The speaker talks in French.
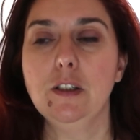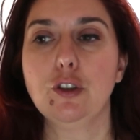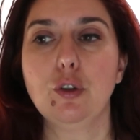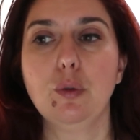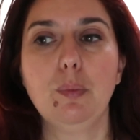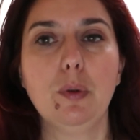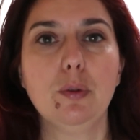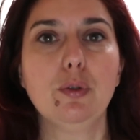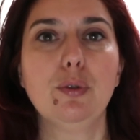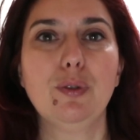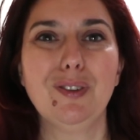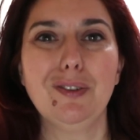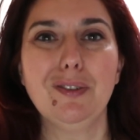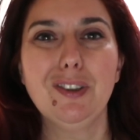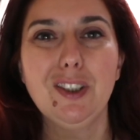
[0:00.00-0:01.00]
Je pense
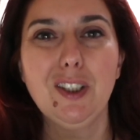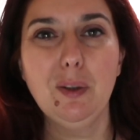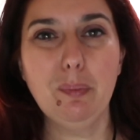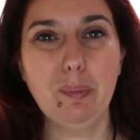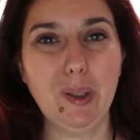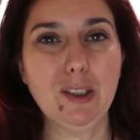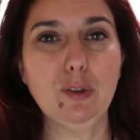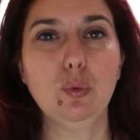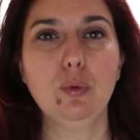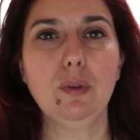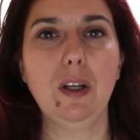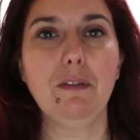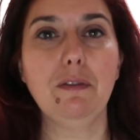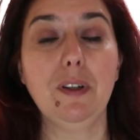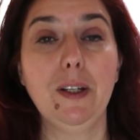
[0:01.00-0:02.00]
que j'ai pas tout
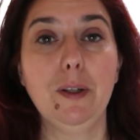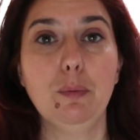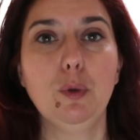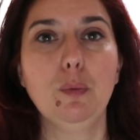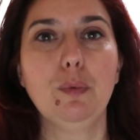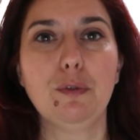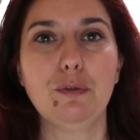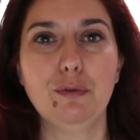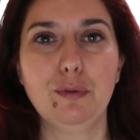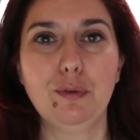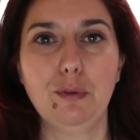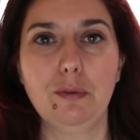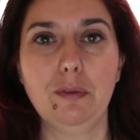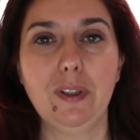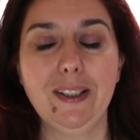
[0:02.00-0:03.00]
à fait les mots pour vous
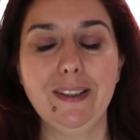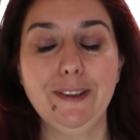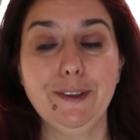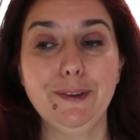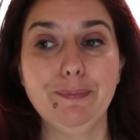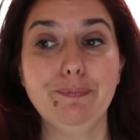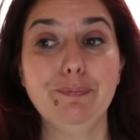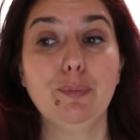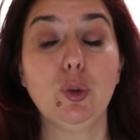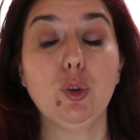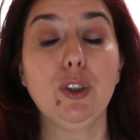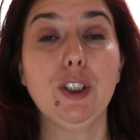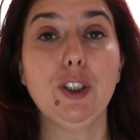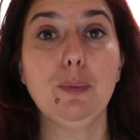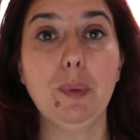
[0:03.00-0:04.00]
convaincre. Bon,
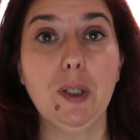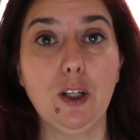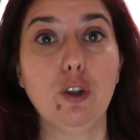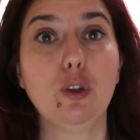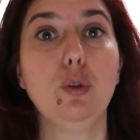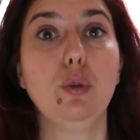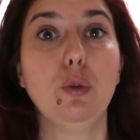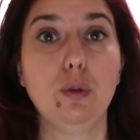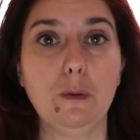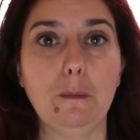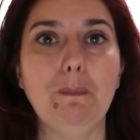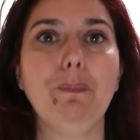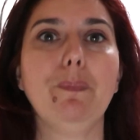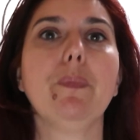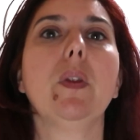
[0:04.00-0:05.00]
j'espère que
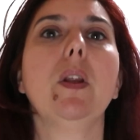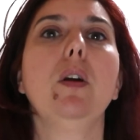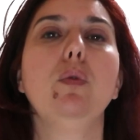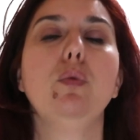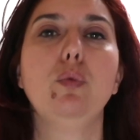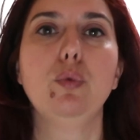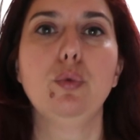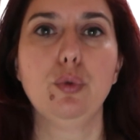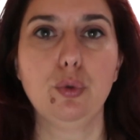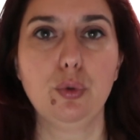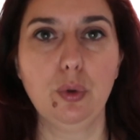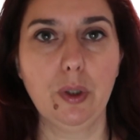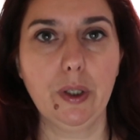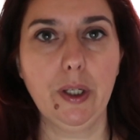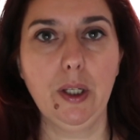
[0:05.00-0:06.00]
vous
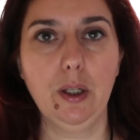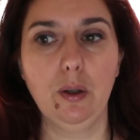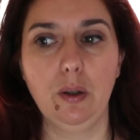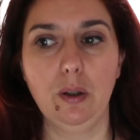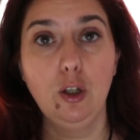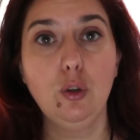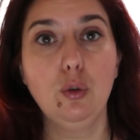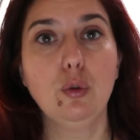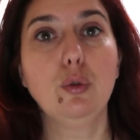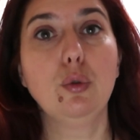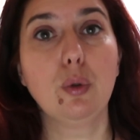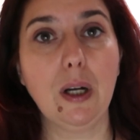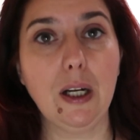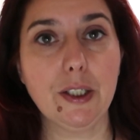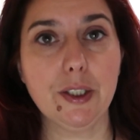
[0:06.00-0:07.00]
aurez euh, le
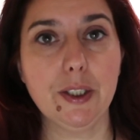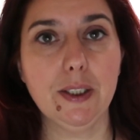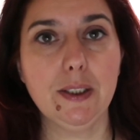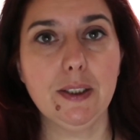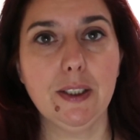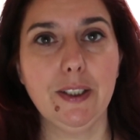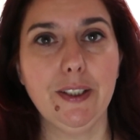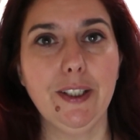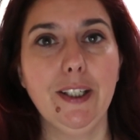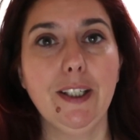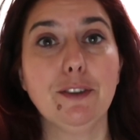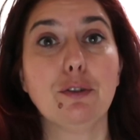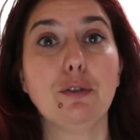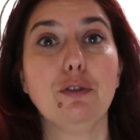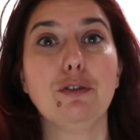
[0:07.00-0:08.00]
courage d'essayer.
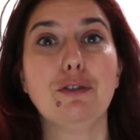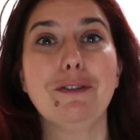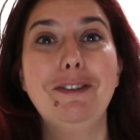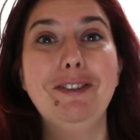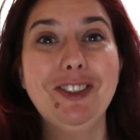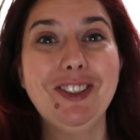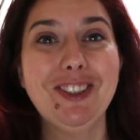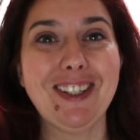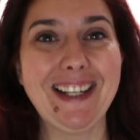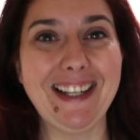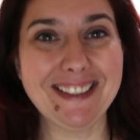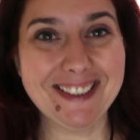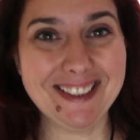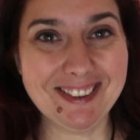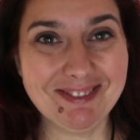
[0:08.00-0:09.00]
ce que je vous aurais
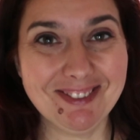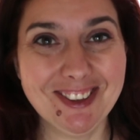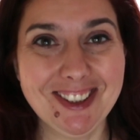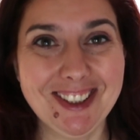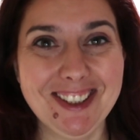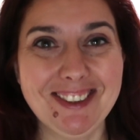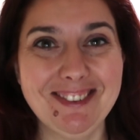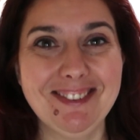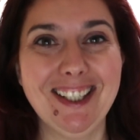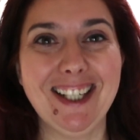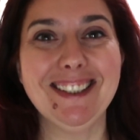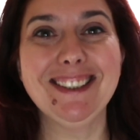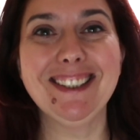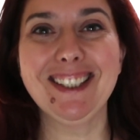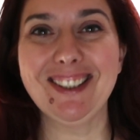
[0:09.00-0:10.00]
assez motivé,
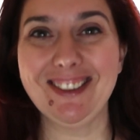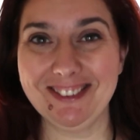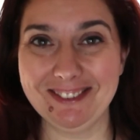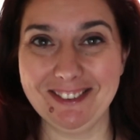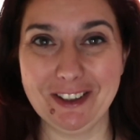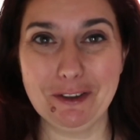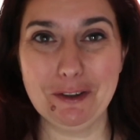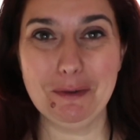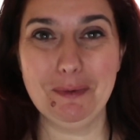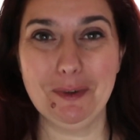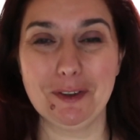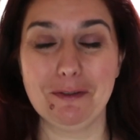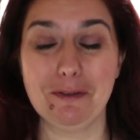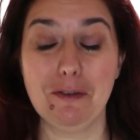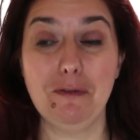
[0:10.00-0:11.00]
assez convaincu
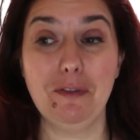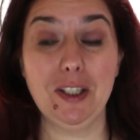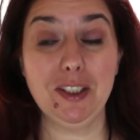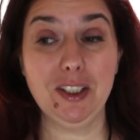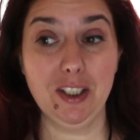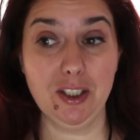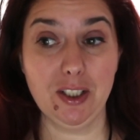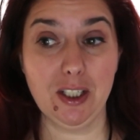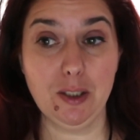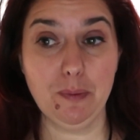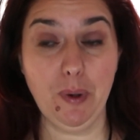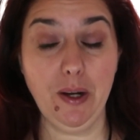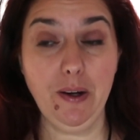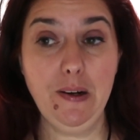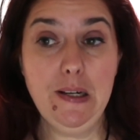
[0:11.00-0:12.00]
pour que vous le fassiez,
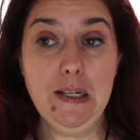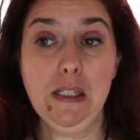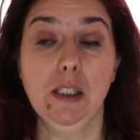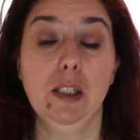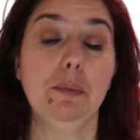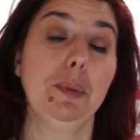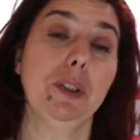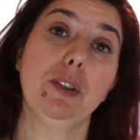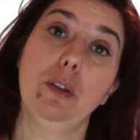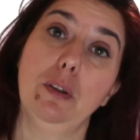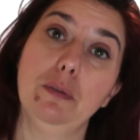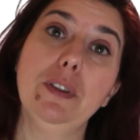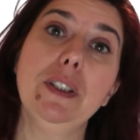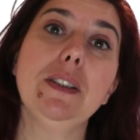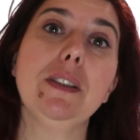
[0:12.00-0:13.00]
j'espère Parce
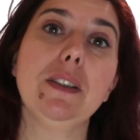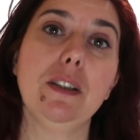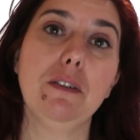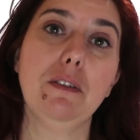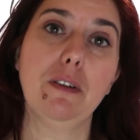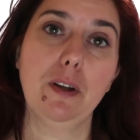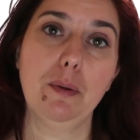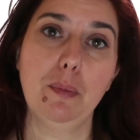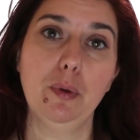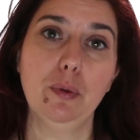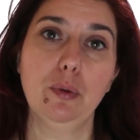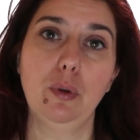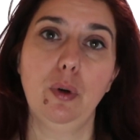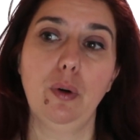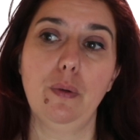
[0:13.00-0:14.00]
qu'en fait, c'est vraiment
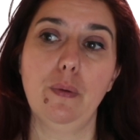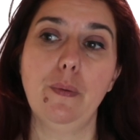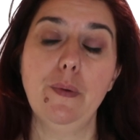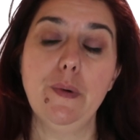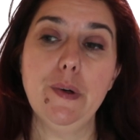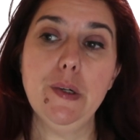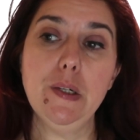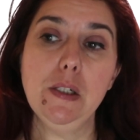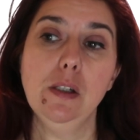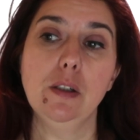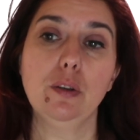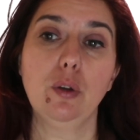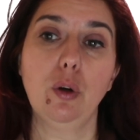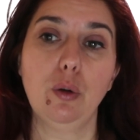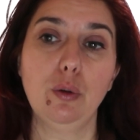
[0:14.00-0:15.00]
dans,
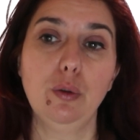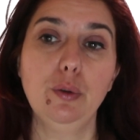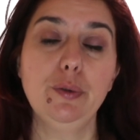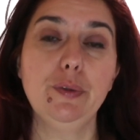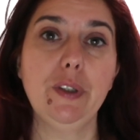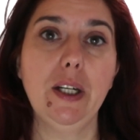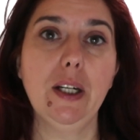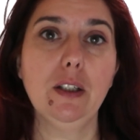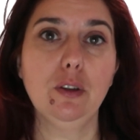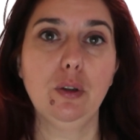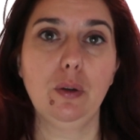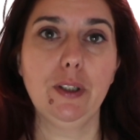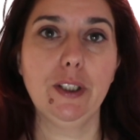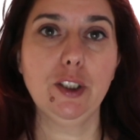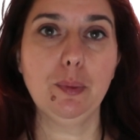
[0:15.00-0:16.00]
dans le faire,
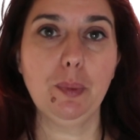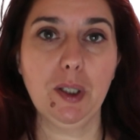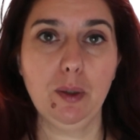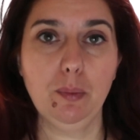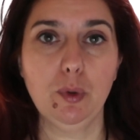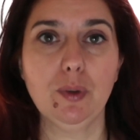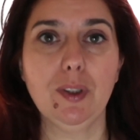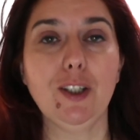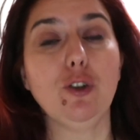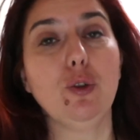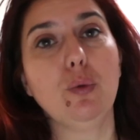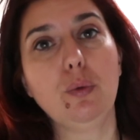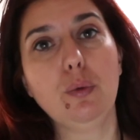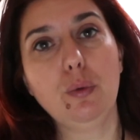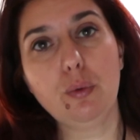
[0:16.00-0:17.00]
dans
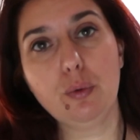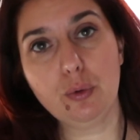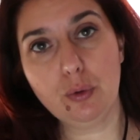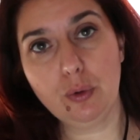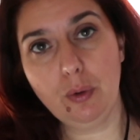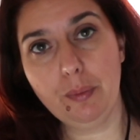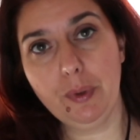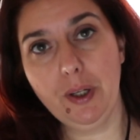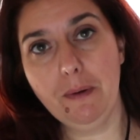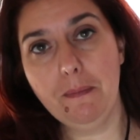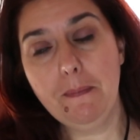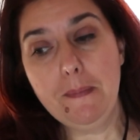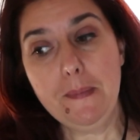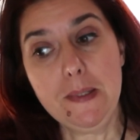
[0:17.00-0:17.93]
l'expérimentation qu'on se sent bien